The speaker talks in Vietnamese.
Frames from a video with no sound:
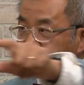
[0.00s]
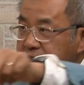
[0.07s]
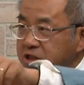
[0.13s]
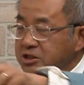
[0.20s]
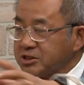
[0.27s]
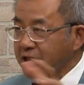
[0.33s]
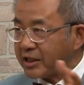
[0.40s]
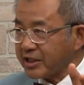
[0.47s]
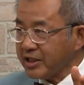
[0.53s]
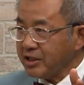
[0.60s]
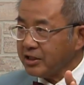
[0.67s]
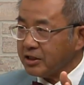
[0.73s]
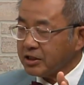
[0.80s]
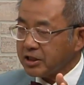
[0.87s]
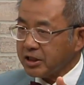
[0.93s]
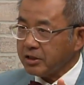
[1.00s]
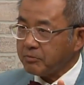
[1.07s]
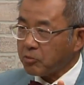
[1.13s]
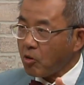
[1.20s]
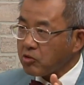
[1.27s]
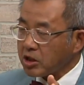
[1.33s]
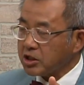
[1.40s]
Trust là cái, cái cái
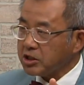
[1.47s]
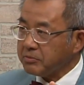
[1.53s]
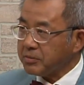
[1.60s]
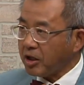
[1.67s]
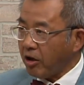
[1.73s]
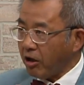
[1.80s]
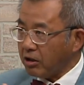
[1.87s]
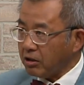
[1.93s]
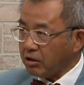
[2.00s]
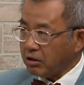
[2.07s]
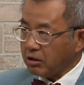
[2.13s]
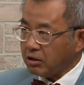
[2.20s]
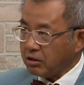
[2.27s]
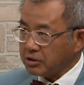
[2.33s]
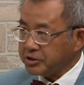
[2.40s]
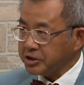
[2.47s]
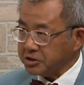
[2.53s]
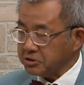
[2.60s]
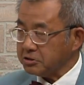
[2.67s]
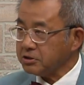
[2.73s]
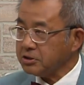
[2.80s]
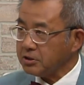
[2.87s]
broker mà họ
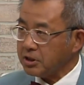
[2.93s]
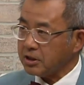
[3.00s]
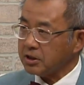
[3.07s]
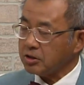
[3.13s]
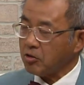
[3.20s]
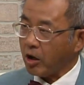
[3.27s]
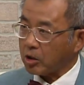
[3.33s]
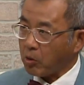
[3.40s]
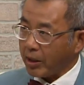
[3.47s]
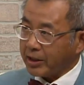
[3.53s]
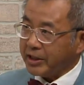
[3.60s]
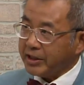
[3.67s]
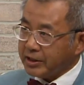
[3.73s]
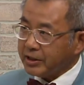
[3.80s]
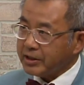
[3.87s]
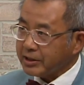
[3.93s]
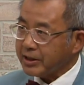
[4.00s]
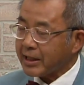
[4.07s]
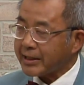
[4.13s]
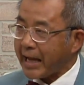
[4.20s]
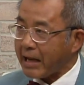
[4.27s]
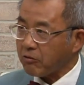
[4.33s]
giữ uh, họ quản lý cái cái
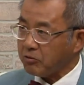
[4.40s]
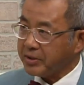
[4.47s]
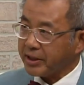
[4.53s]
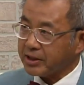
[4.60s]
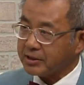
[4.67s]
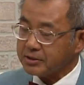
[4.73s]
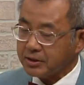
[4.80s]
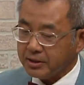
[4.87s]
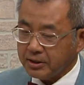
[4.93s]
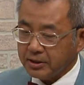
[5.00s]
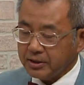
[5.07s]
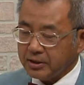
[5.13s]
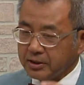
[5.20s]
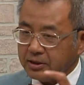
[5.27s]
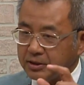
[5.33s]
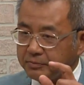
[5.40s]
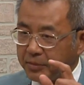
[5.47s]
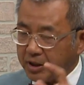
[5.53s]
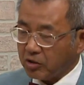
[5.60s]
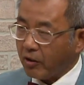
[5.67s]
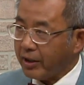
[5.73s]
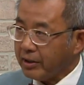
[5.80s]
account của mình á
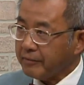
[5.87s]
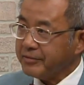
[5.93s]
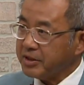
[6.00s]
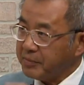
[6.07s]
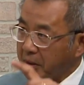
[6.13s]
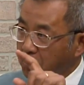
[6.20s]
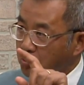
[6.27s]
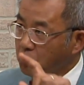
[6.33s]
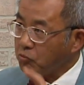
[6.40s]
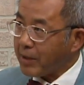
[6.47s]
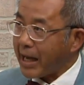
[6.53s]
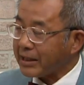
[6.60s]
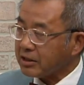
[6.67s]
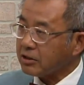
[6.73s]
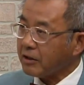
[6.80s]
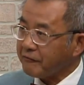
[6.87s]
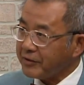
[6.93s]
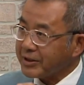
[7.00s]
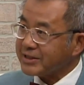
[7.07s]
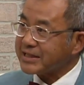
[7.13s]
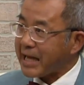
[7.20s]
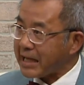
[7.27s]
mình nói là bây giờ mình bán cái đó
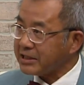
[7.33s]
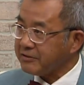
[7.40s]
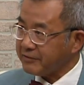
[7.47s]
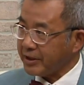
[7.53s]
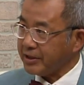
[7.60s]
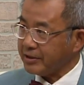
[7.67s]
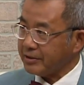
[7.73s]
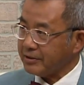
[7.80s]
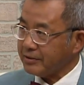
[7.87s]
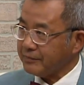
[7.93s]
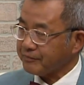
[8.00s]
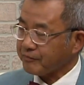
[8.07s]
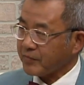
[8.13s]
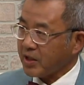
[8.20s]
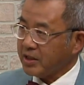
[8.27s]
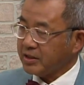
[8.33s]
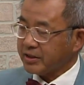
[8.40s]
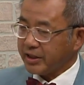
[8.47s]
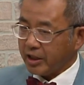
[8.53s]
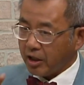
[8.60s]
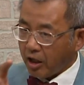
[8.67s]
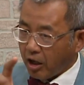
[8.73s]
với cái giá như vậy
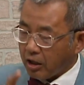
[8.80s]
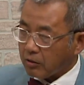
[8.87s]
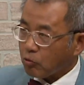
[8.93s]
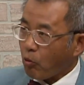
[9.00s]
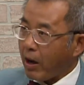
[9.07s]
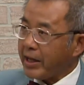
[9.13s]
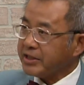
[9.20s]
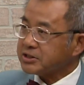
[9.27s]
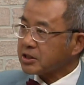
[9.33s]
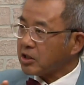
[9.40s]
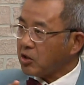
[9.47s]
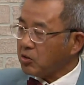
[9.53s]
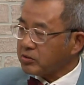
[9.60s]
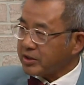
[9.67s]
thì uh, qua escrow